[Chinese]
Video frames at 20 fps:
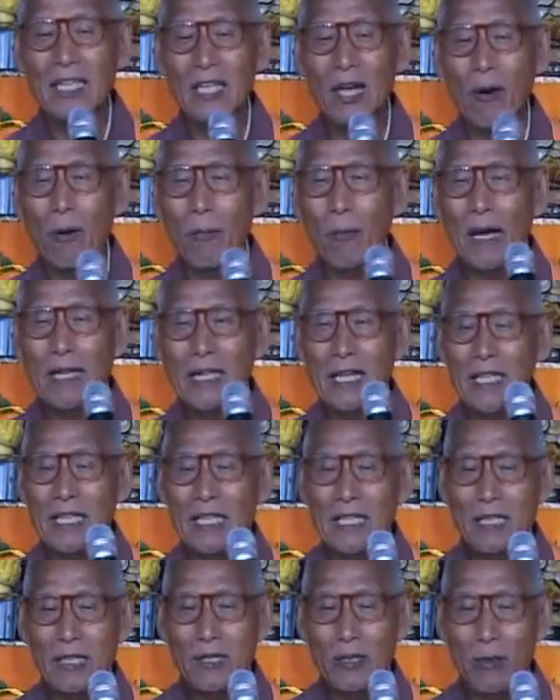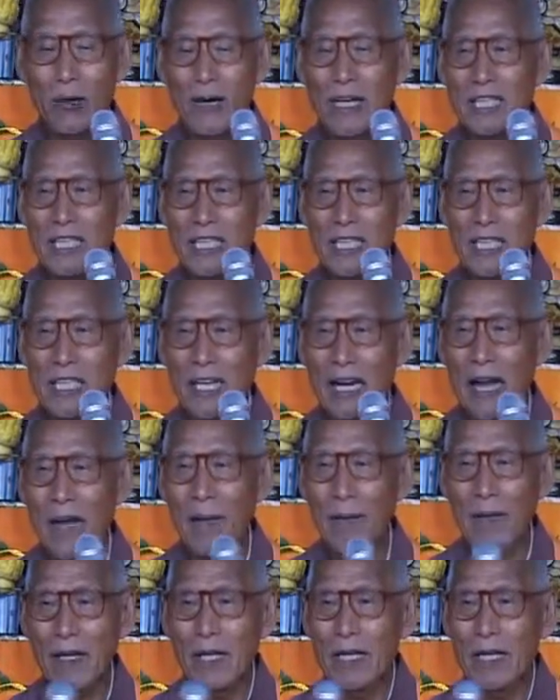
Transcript: 个草把它捆起来，